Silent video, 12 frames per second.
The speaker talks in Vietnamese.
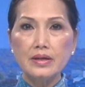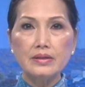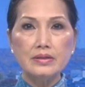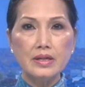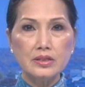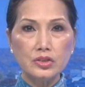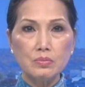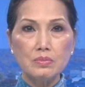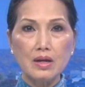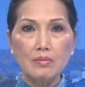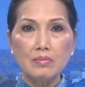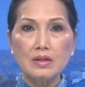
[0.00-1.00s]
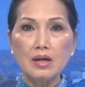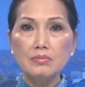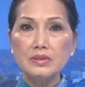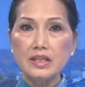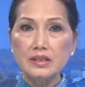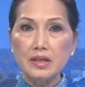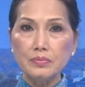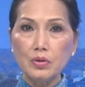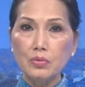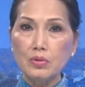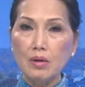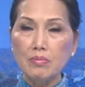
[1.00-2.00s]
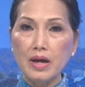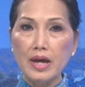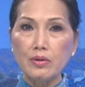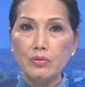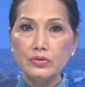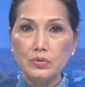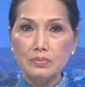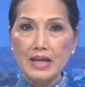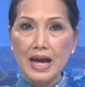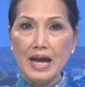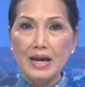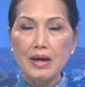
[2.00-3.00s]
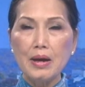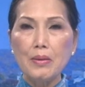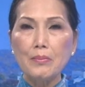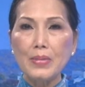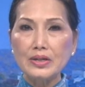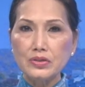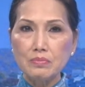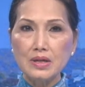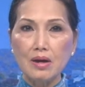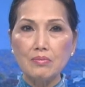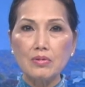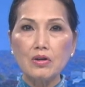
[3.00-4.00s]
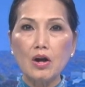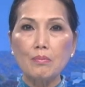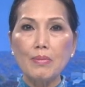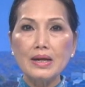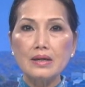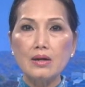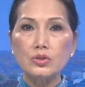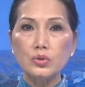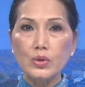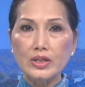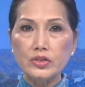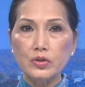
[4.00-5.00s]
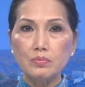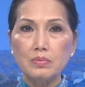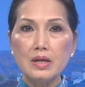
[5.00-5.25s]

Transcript: Nhưng Trung Cộng không chỉ tiếp thu công nghệ của chúng ta mà Trung Cộng còn bắt đầu xoay trục